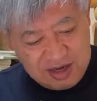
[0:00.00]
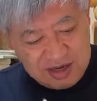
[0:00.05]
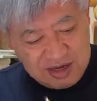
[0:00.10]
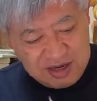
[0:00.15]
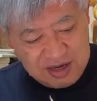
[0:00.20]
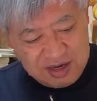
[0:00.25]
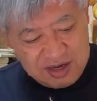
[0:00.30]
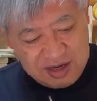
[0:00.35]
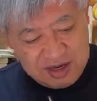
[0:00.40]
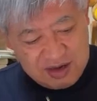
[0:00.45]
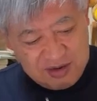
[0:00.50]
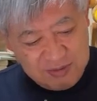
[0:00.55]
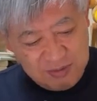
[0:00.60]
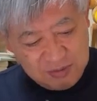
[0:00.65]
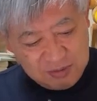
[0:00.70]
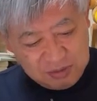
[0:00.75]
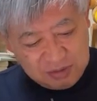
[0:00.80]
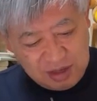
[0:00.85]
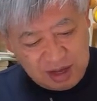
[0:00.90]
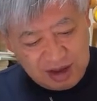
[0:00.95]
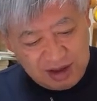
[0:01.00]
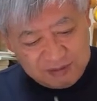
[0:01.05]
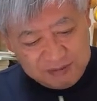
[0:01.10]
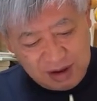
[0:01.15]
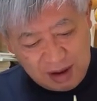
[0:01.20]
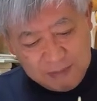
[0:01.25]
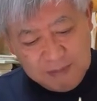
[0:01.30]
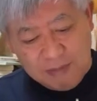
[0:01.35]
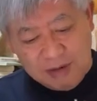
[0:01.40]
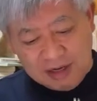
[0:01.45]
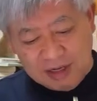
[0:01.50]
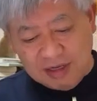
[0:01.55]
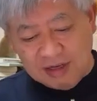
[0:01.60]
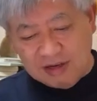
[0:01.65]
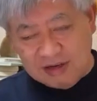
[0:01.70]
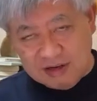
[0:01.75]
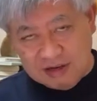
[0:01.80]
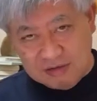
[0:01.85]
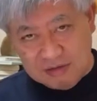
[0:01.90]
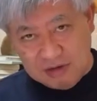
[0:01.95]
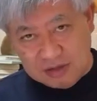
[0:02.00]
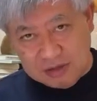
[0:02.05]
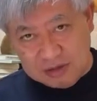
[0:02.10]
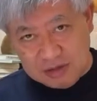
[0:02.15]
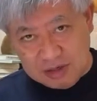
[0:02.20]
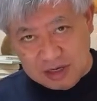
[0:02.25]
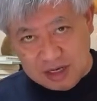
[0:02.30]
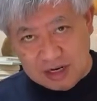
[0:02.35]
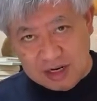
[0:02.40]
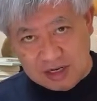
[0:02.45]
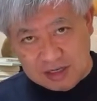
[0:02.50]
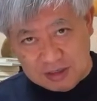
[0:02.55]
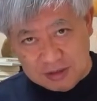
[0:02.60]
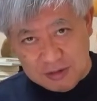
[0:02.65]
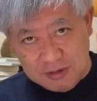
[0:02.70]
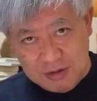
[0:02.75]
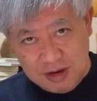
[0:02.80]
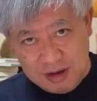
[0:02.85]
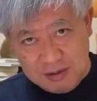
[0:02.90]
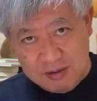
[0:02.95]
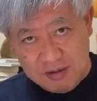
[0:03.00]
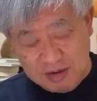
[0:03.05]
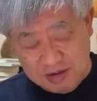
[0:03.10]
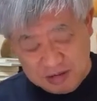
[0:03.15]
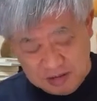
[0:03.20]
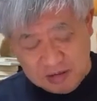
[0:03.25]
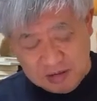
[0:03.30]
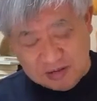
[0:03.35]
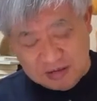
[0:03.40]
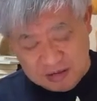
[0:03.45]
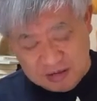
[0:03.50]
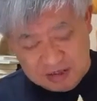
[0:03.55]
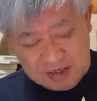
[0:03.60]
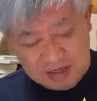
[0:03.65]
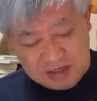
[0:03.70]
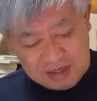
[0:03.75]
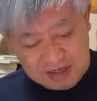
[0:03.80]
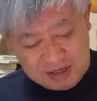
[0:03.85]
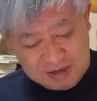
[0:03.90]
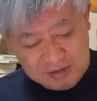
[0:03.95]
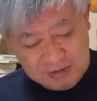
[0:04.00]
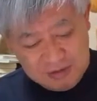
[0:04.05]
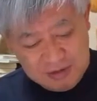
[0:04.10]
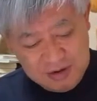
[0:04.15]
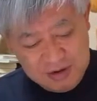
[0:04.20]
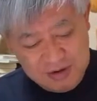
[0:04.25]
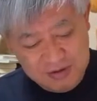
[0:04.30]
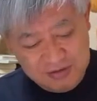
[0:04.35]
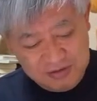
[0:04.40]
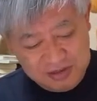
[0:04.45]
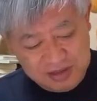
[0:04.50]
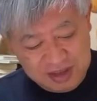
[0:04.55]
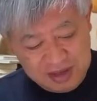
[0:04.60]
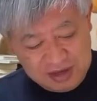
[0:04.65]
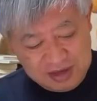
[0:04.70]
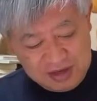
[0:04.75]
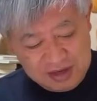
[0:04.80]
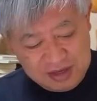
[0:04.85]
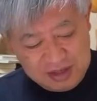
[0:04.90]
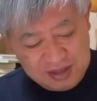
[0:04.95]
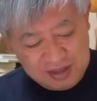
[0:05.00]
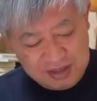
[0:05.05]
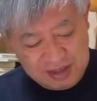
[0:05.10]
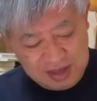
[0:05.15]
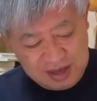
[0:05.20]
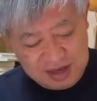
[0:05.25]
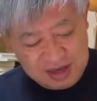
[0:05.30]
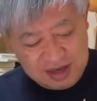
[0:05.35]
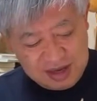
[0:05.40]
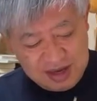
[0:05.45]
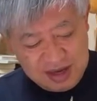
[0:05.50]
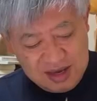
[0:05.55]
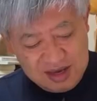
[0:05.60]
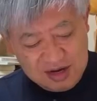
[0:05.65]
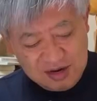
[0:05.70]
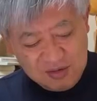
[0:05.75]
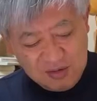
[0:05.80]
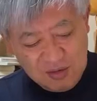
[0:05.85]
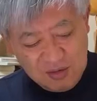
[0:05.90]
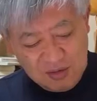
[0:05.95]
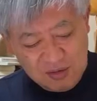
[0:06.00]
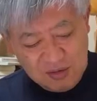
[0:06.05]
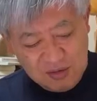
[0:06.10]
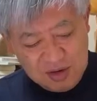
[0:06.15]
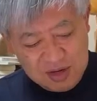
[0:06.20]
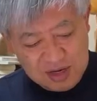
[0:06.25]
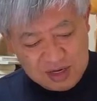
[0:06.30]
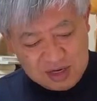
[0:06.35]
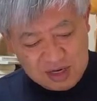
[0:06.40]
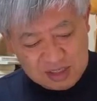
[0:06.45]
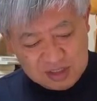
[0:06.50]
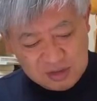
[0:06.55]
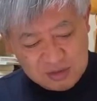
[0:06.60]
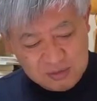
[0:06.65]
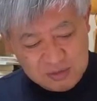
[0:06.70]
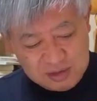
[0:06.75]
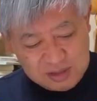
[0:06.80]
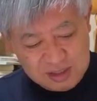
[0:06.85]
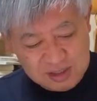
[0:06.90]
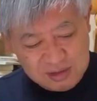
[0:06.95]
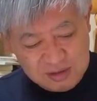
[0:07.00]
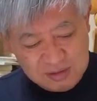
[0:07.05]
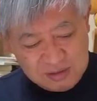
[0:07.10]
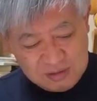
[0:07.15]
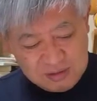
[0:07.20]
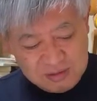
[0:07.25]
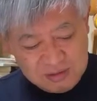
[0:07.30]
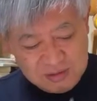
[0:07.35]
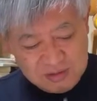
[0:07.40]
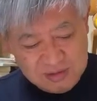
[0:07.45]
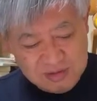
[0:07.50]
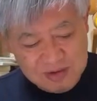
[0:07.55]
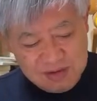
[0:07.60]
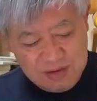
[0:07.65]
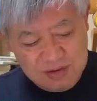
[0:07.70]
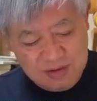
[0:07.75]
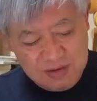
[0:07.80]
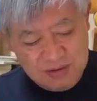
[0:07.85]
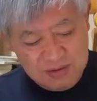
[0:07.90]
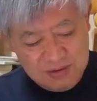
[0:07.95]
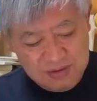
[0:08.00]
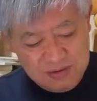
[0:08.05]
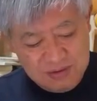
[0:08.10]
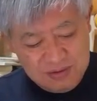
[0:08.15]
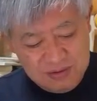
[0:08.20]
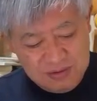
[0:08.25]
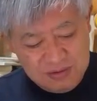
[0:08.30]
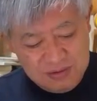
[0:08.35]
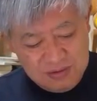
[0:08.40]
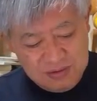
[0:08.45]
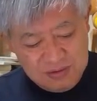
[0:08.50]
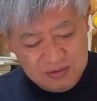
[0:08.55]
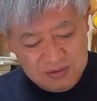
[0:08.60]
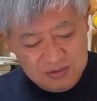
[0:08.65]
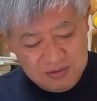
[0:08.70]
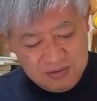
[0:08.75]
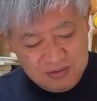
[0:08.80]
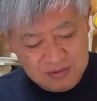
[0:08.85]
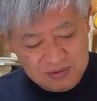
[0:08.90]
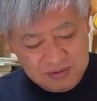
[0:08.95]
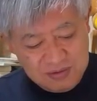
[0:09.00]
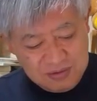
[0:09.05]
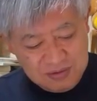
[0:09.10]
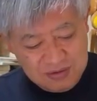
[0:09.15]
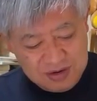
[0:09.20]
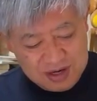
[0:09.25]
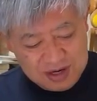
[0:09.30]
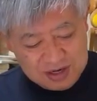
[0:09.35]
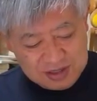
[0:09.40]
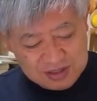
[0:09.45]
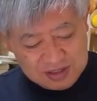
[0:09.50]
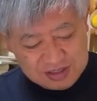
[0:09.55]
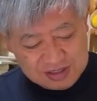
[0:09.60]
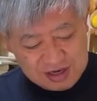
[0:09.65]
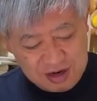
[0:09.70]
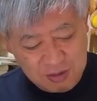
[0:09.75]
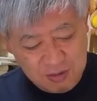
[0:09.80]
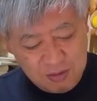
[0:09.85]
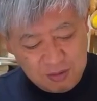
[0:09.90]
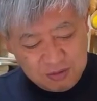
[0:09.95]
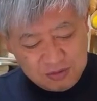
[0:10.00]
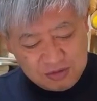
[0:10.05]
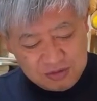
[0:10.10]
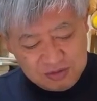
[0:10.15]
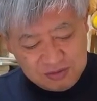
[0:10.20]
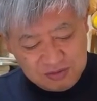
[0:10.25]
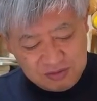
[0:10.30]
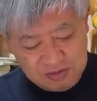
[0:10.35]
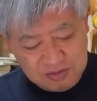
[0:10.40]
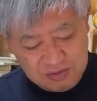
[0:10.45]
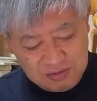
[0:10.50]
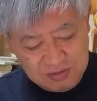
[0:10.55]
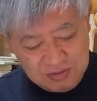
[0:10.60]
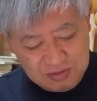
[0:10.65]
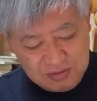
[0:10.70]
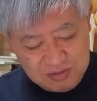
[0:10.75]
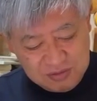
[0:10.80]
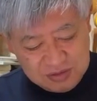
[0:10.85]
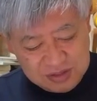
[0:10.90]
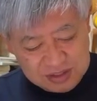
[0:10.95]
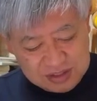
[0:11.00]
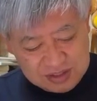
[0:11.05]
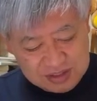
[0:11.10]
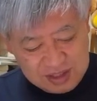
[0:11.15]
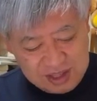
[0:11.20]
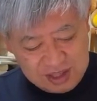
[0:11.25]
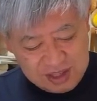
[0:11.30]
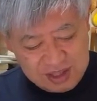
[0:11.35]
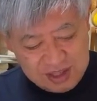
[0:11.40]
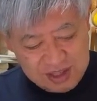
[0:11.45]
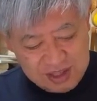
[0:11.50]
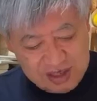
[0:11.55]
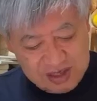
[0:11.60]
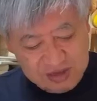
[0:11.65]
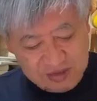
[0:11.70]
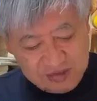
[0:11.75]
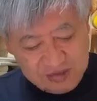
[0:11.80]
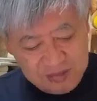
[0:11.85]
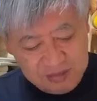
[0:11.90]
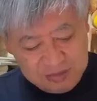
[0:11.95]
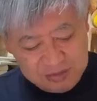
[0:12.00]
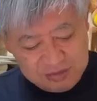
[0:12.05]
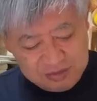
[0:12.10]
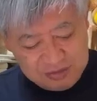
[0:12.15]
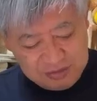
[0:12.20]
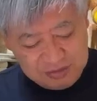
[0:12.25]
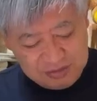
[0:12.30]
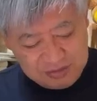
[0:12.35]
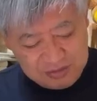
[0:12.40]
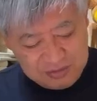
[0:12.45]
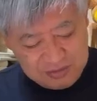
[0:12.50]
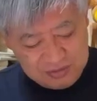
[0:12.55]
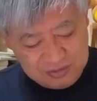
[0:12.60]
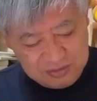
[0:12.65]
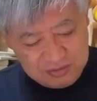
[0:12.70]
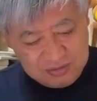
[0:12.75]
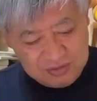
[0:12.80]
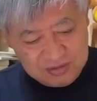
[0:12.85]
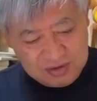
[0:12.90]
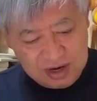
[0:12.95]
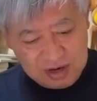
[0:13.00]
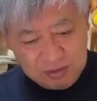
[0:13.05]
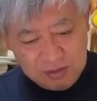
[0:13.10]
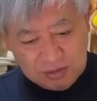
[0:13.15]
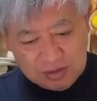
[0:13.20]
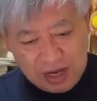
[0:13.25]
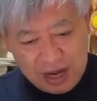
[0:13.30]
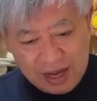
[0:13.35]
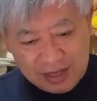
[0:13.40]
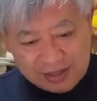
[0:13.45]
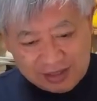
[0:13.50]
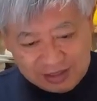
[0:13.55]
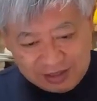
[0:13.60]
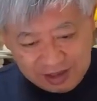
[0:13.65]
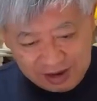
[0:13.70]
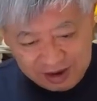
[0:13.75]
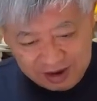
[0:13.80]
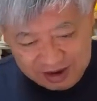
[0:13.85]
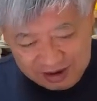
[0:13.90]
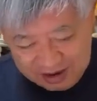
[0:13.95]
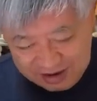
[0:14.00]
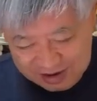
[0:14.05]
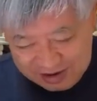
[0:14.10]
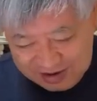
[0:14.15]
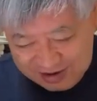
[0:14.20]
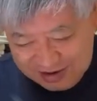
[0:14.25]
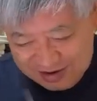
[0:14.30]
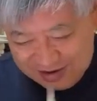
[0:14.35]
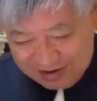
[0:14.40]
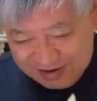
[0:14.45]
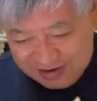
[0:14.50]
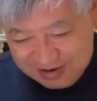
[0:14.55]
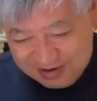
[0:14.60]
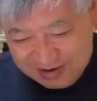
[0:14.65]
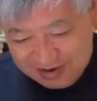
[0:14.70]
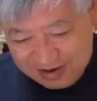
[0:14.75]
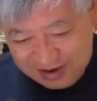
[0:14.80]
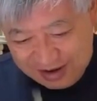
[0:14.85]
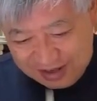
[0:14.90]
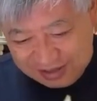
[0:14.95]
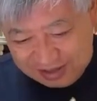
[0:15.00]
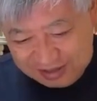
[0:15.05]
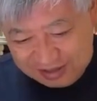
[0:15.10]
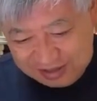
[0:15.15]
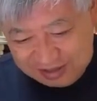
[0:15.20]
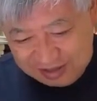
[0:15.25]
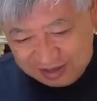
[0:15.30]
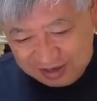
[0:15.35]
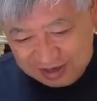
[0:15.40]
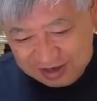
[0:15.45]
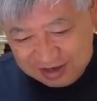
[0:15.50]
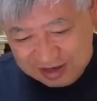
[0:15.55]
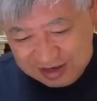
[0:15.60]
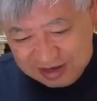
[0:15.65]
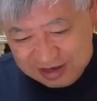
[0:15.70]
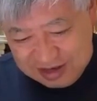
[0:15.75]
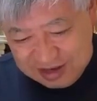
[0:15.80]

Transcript: えー、もうあ、あんまり詳しく言えないんですよ。あんまり詳しく言えないんだけど、庭園で皇后陛下、昭和天皇の皇后陛下ですか、皇獣皇后ですね。皇獣皇后がこうあった。あった。